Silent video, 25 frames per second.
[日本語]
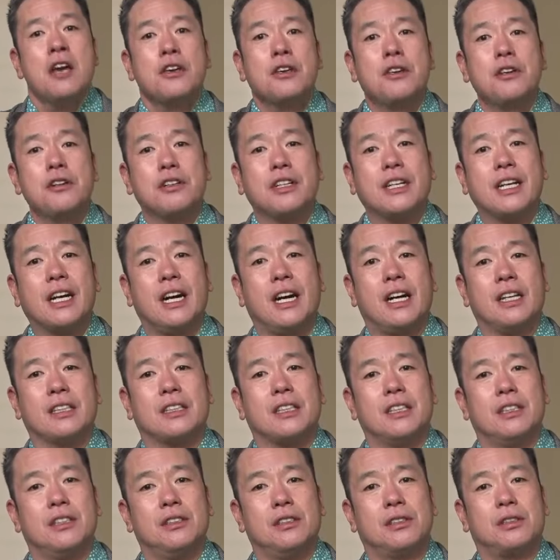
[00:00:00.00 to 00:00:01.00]
湯川
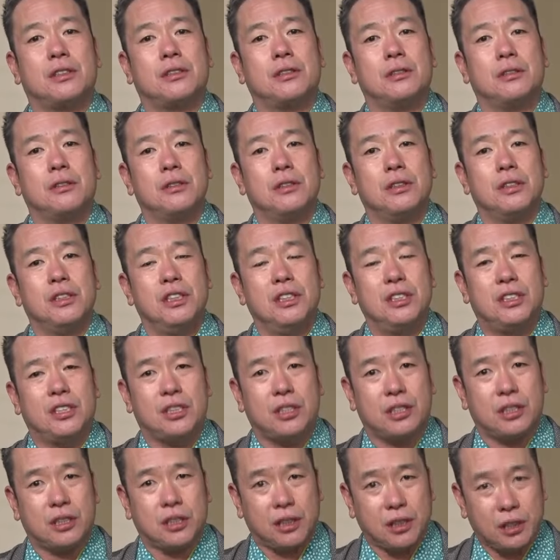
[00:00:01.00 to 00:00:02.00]
選手と一
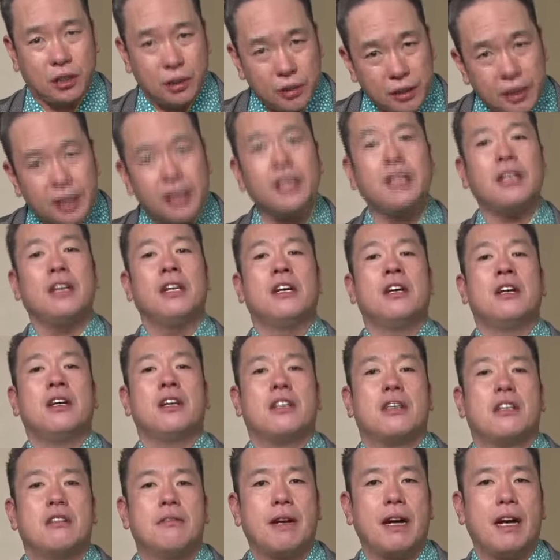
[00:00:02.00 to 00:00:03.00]
緒に、
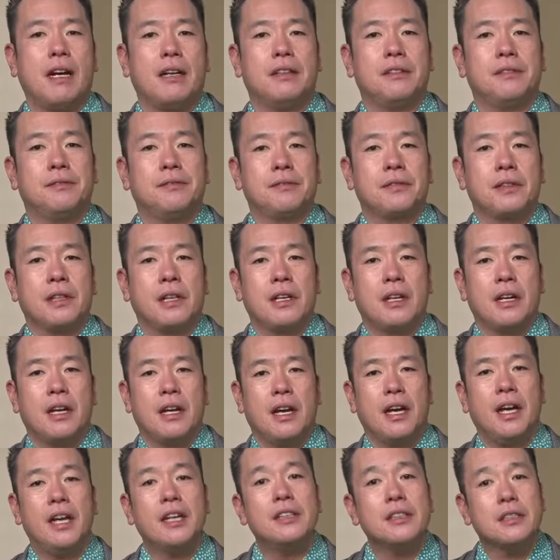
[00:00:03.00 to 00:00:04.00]
いわゆる、
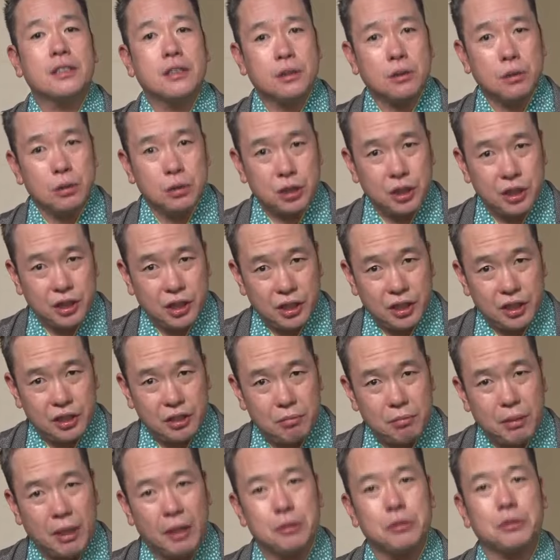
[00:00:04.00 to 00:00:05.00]
エンストして
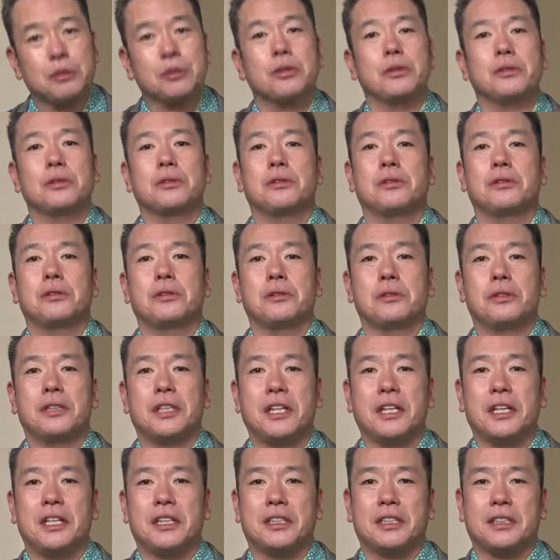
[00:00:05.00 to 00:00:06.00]
しまうという
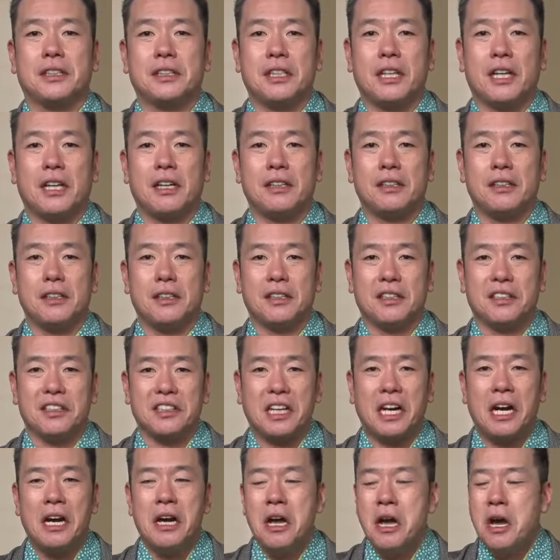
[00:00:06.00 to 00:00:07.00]
レースなんで
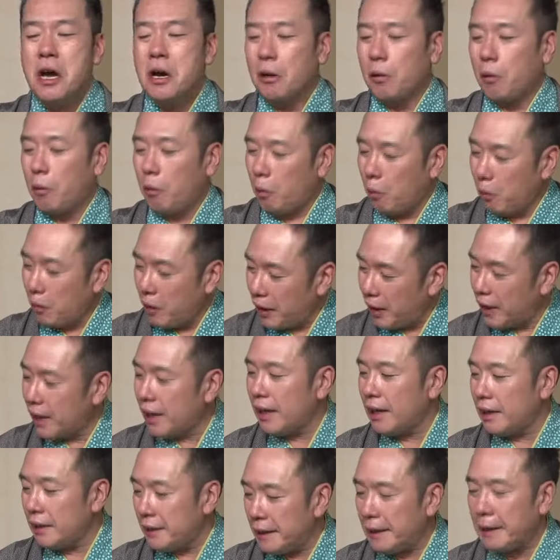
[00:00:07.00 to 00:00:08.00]
すが、これ
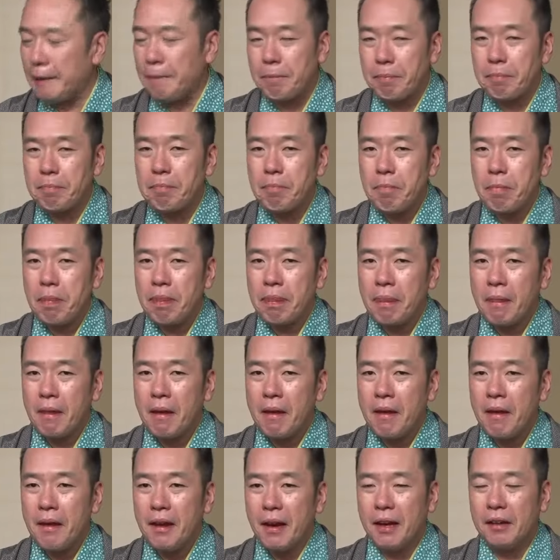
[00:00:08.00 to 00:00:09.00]
がね、
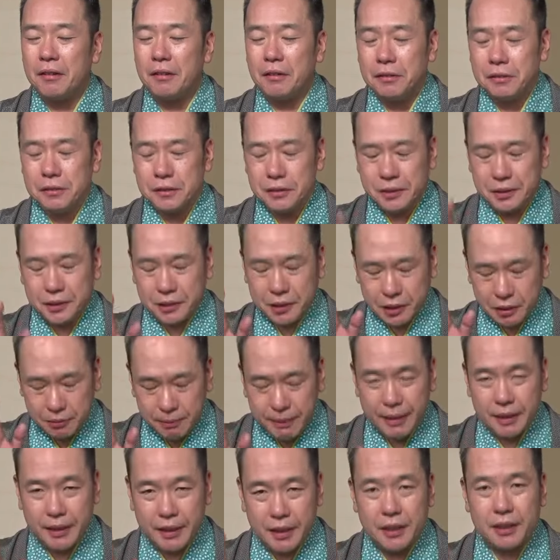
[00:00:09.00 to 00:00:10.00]
あの
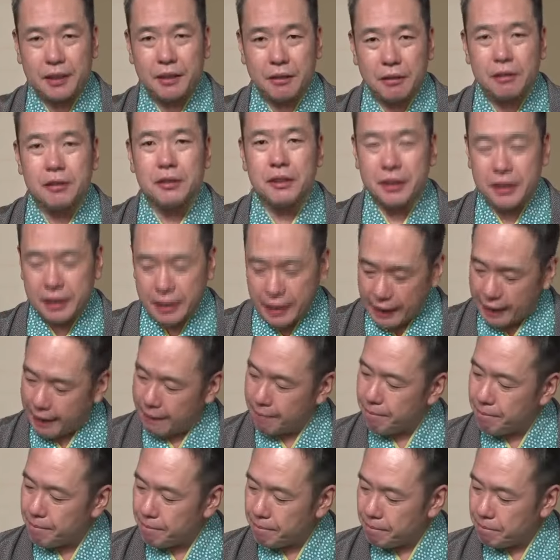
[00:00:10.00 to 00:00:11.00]
全てにおい
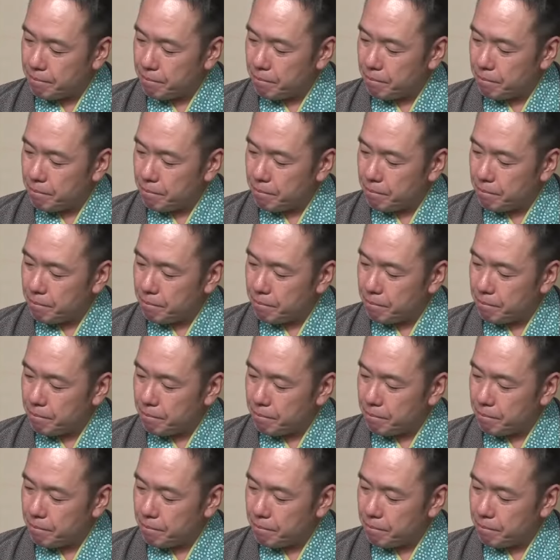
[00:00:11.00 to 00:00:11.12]
て